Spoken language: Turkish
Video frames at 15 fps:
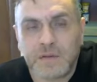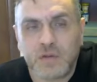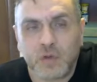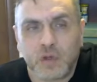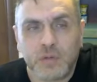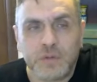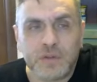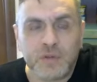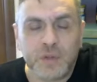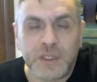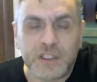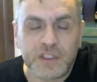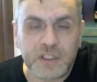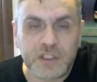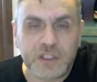Zor bir
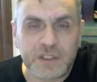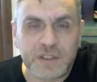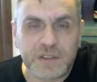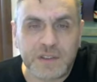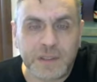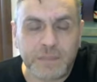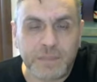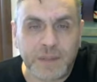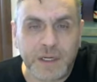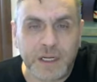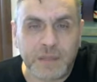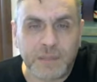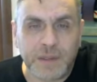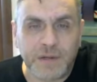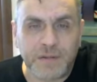süreç yaşadık hep
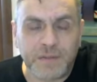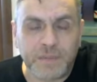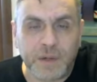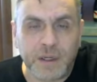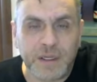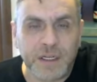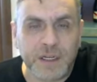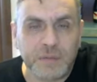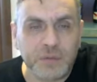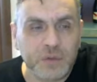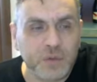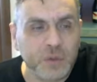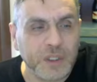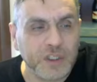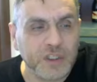beraber. Hala bu
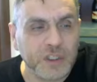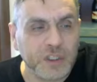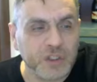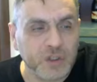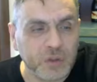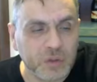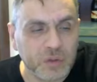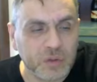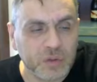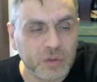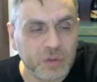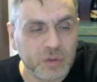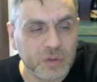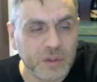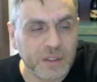süreci
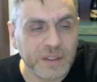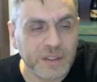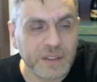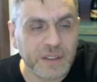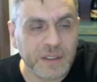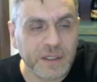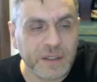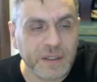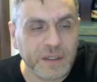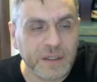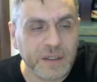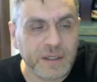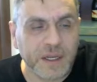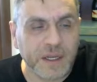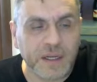yaşıyoruz.
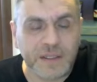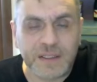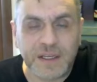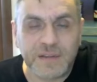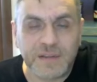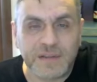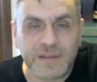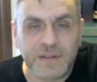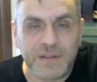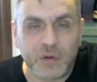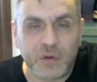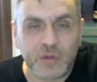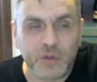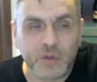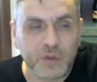Herkes
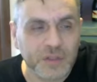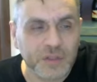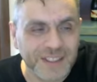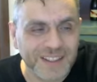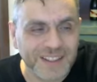yorgun.